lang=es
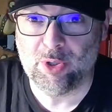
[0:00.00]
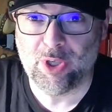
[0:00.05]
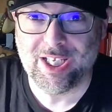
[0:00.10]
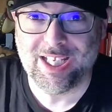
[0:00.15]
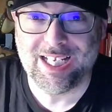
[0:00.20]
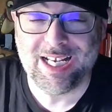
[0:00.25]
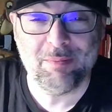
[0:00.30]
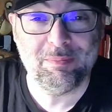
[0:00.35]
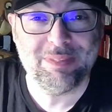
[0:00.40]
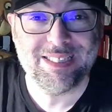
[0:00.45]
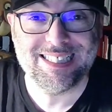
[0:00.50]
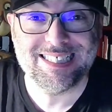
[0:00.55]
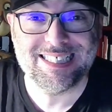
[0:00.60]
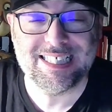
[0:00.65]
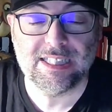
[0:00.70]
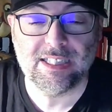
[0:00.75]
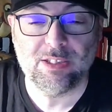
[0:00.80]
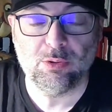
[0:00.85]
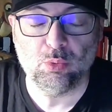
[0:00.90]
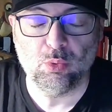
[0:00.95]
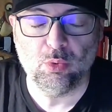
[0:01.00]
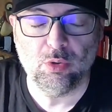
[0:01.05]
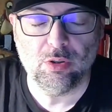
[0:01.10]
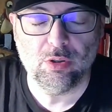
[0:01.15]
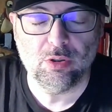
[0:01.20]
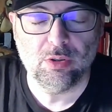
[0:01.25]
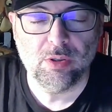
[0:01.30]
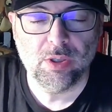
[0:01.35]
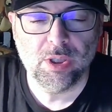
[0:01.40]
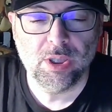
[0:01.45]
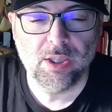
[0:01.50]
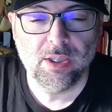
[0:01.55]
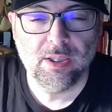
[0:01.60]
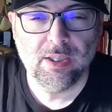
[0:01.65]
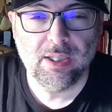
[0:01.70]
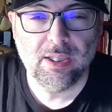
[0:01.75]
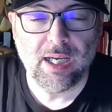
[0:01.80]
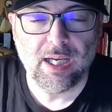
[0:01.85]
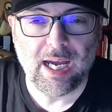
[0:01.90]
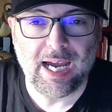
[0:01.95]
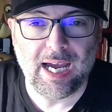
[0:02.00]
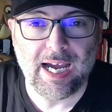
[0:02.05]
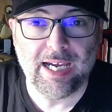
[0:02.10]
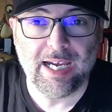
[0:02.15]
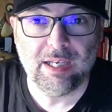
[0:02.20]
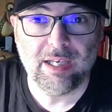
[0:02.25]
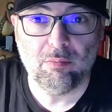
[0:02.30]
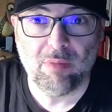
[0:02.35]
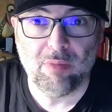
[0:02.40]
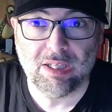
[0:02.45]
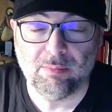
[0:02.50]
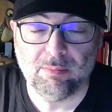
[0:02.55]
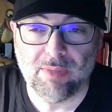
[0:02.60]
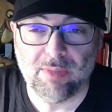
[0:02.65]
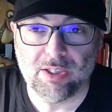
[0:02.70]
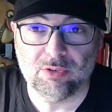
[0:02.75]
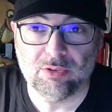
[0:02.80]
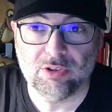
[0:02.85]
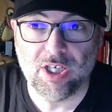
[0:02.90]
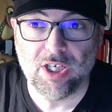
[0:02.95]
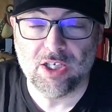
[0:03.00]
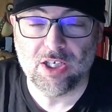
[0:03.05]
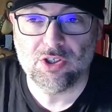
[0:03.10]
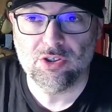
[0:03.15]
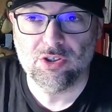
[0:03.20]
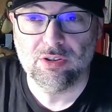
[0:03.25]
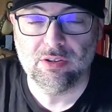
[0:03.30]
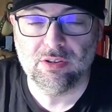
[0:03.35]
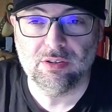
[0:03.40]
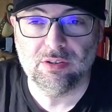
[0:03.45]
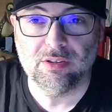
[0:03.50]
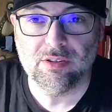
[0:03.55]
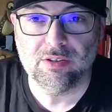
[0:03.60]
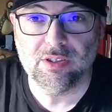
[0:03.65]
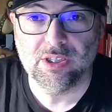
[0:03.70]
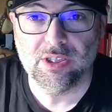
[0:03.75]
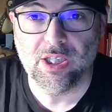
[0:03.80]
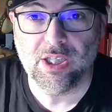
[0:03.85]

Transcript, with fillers: Originalmente se tituló hay Madman, o sea, yo,